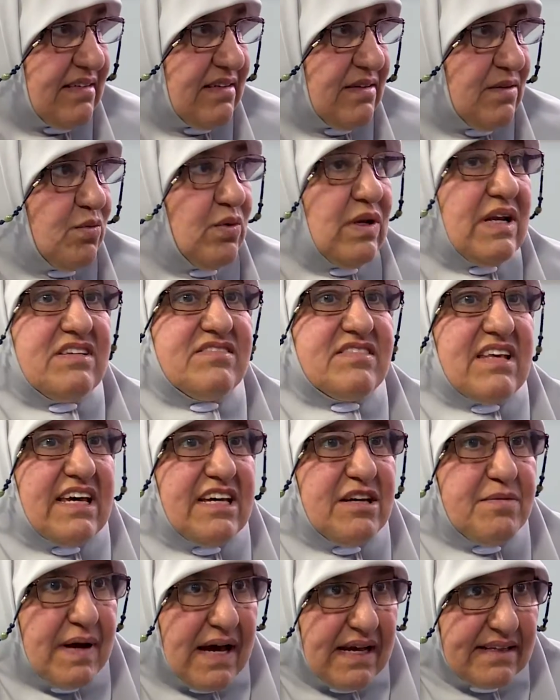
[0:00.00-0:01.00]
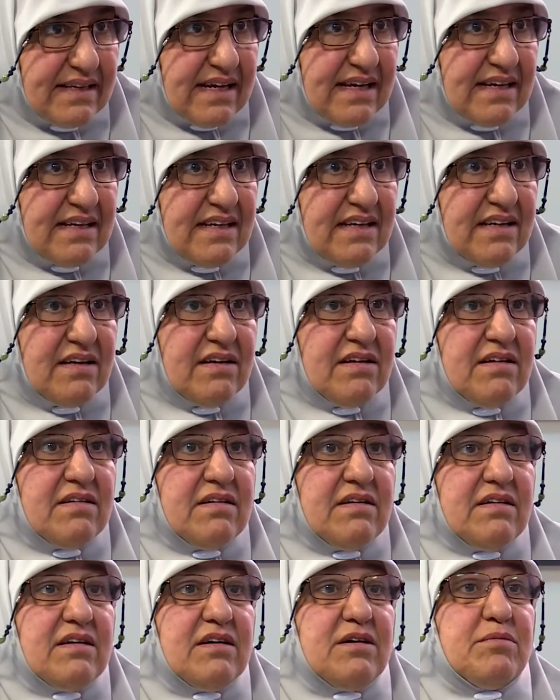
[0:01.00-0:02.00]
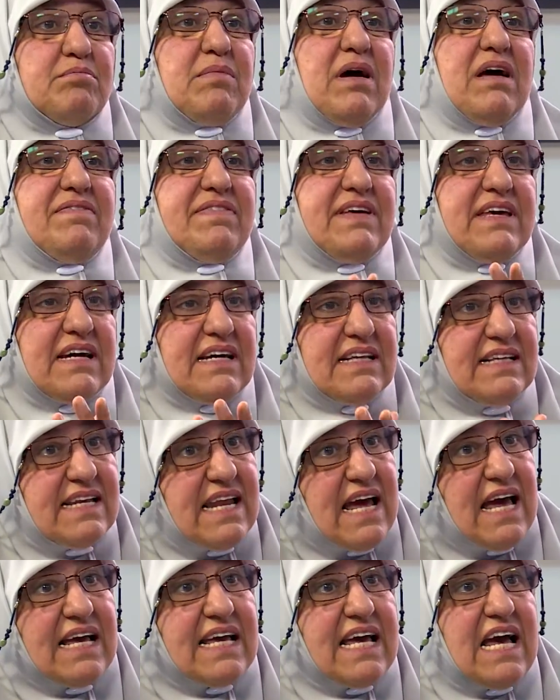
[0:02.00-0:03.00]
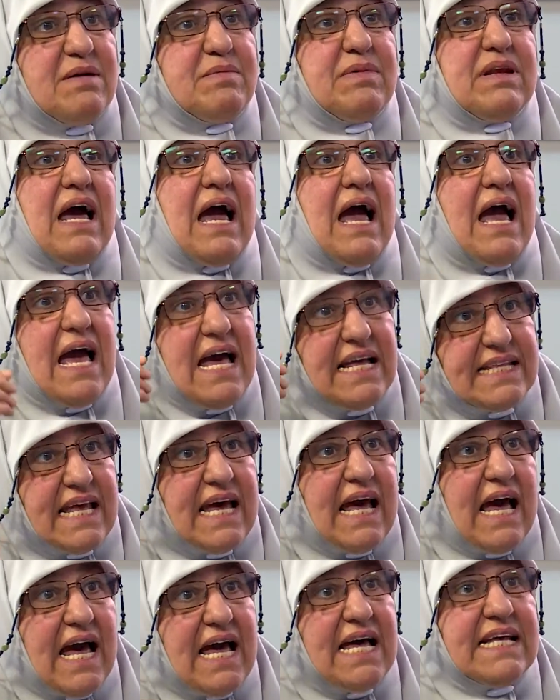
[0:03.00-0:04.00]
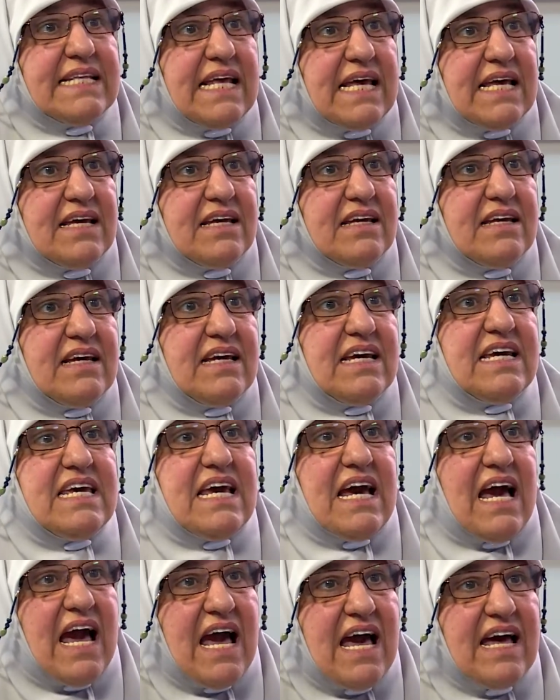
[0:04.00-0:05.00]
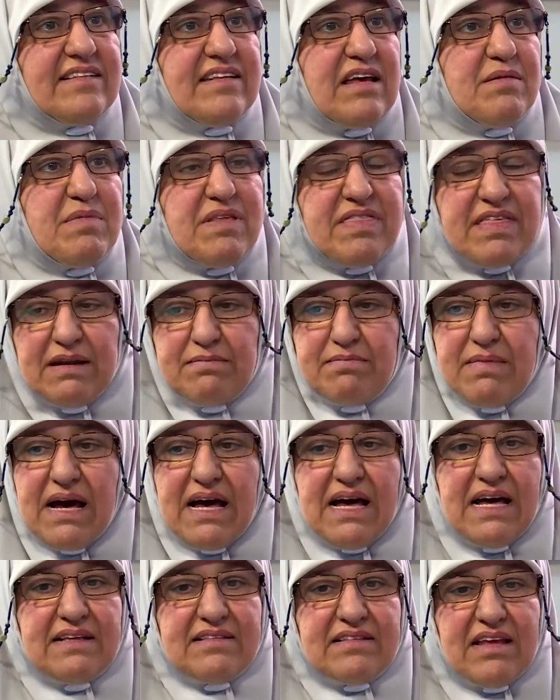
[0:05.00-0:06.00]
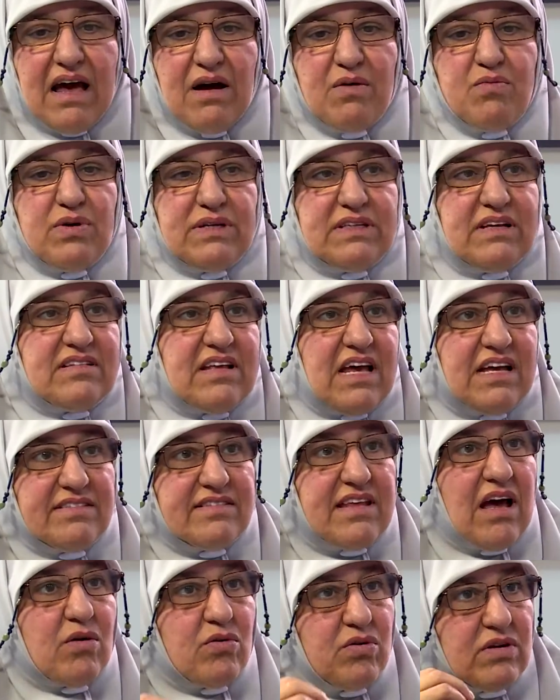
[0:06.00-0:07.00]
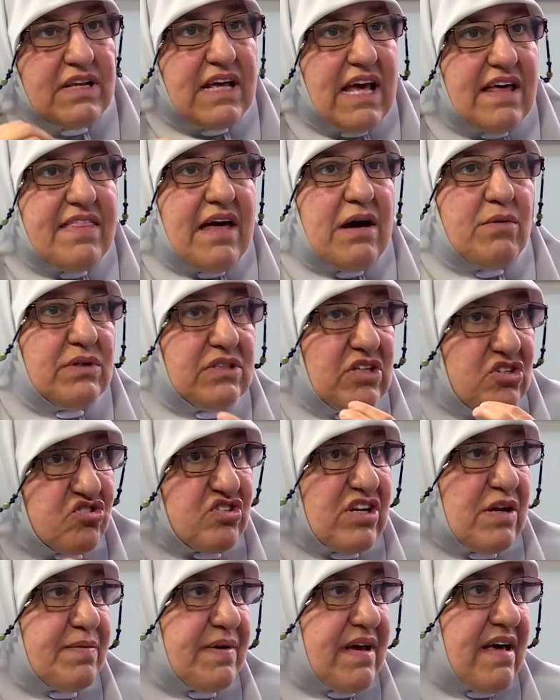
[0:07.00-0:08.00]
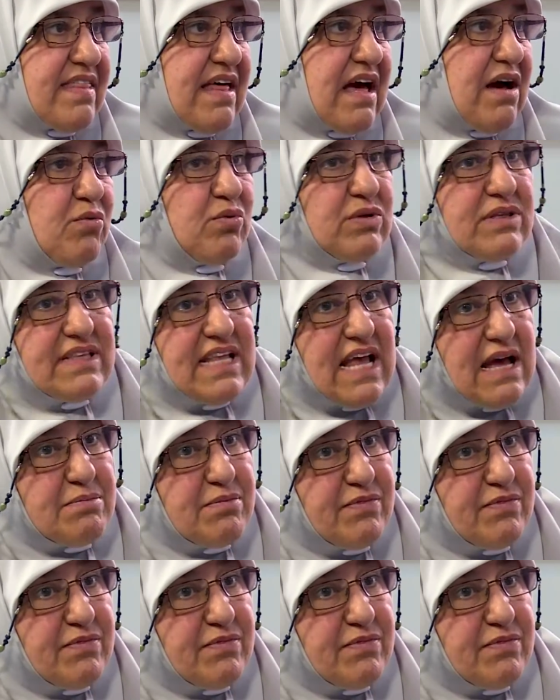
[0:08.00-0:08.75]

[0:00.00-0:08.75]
وليس عباده ما في اقتناع في ما في اقتناع كامل عاده عاده هي عادة مثل ما تعودت أن تأكل كذا وتشرب كذا وتنام